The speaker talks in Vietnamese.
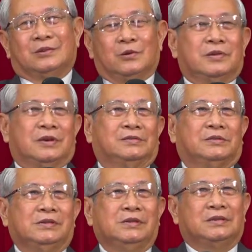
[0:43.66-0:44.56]
đối diện
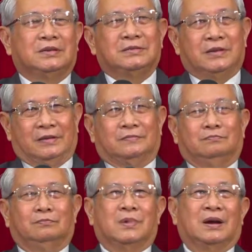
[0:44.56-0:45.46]
trước cơn dịch
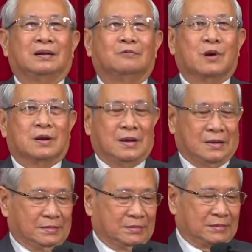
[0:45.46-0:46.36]
mà hoành
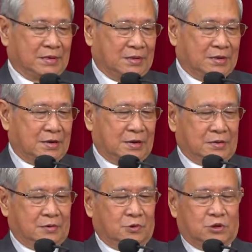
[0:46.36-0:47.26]
hành, chẳng những trên
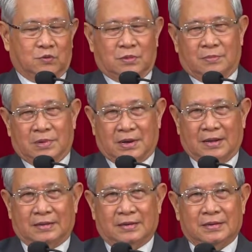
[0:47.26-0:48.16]
đất nước của chúng ta mà
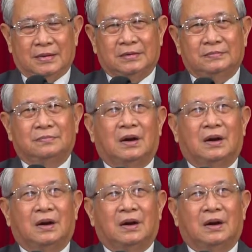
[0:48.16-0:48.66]
cả thế giới,